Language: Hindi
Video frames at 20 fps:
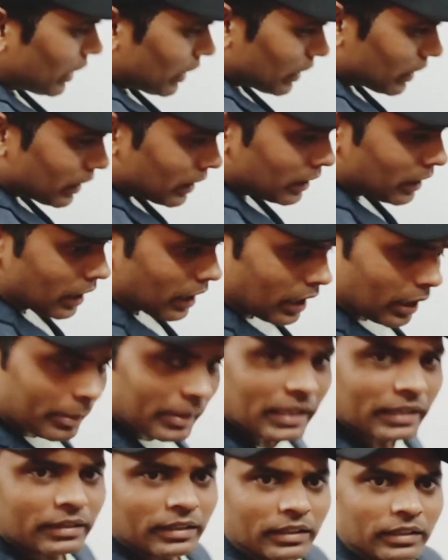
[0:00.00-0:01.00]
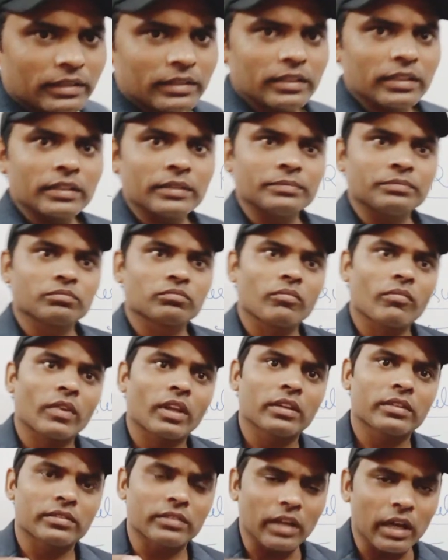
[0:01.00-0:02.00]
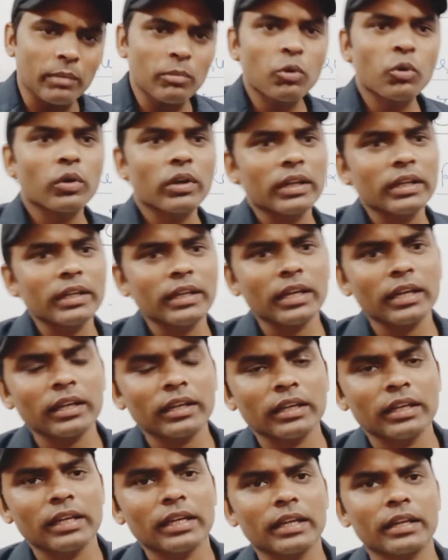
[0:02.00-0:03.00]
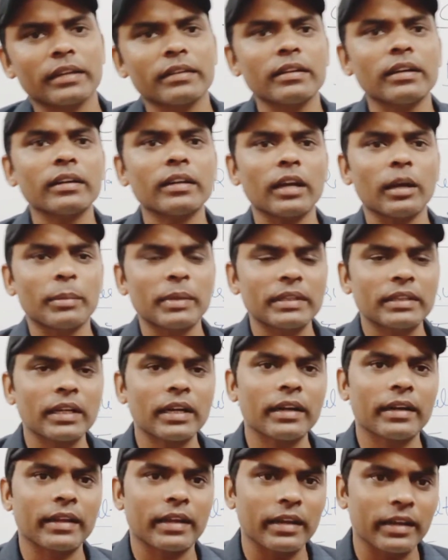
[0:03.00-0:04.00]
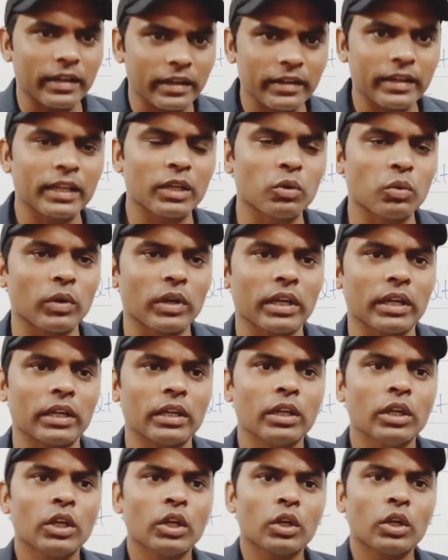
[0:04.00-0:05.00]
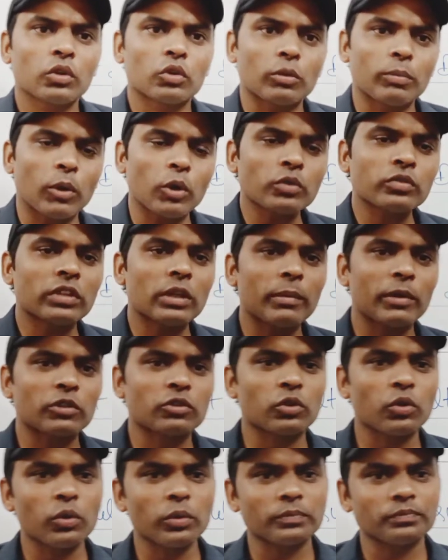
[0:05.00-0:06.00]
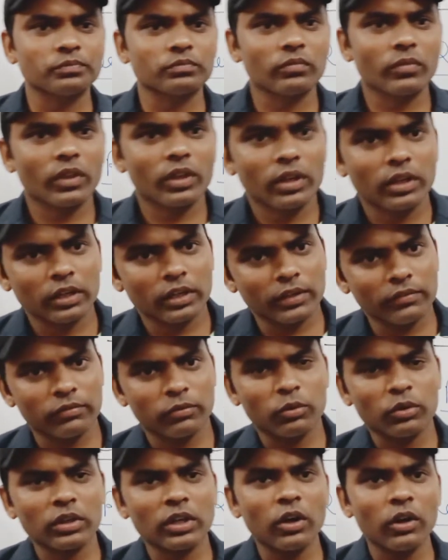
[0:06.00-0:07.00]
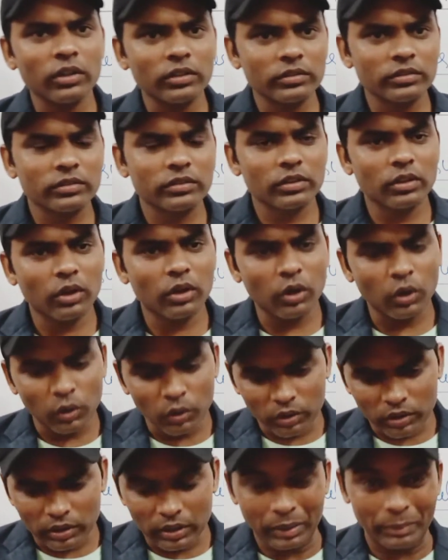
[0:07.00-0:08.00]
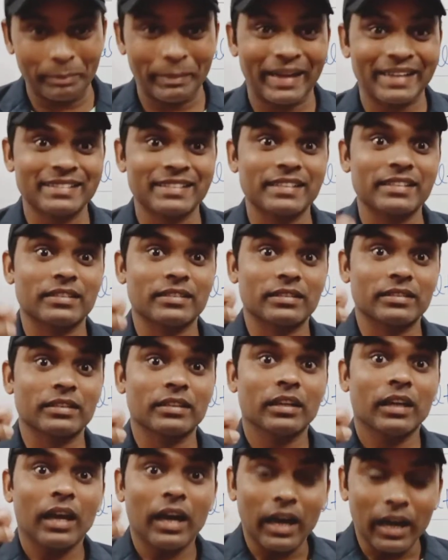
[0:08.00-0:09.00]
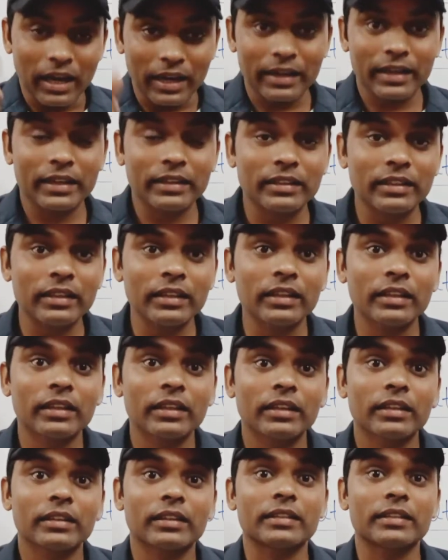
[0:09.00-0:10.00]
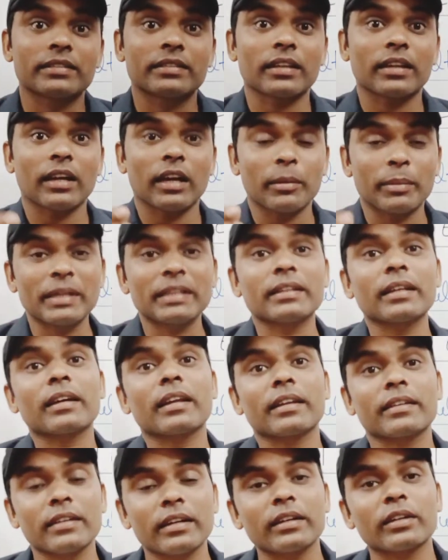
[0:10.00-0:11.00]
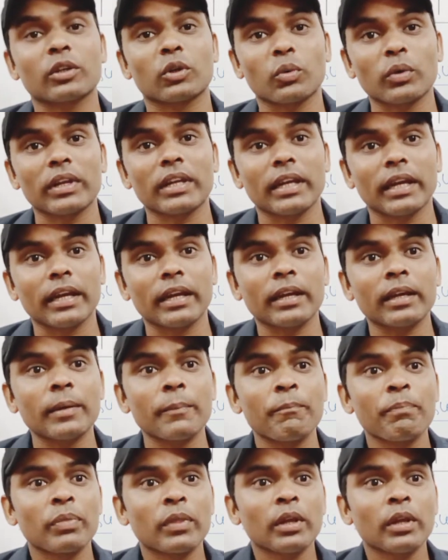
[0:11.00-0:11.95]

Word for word: लेकिन अभी तक शाम हो रही है रिजल्ट अभी तक डिक्लेयर नहीं हुआ है तो बहुत से बच्चों के फ़ोन कॉल्स और मैसेज आ रहे थे कि सर अभी तक रिजल्ट क्यों नहीं आया है